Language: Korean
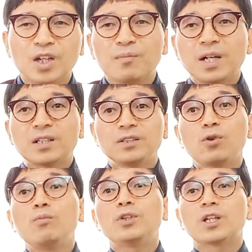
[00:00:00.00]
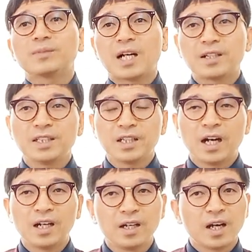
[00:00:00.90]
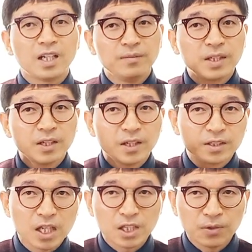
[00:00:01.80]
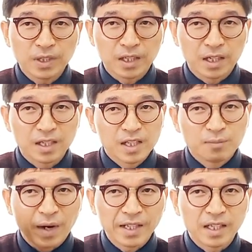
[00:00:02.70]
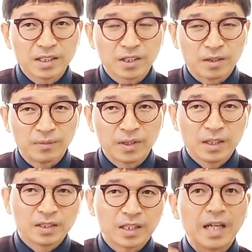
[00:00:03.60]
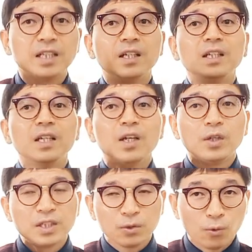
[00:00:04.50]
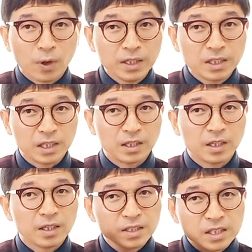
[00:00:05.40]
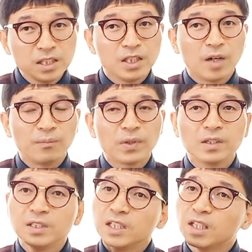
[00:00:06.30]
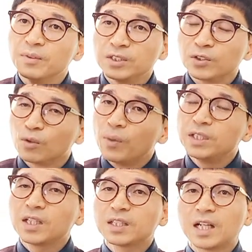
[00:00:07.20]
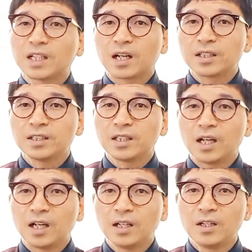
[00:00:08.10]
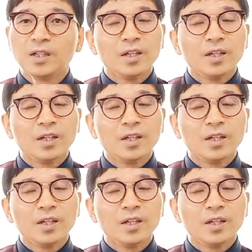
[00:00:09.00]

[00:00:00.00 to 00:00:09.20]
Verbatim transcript: 정말 그런 속물처럼 살 것인가? 아니면 최치원이나 마의태자처럼 자신의 원칙, 신념을 지키면서 좀 멋있게 살다 갈 것인가?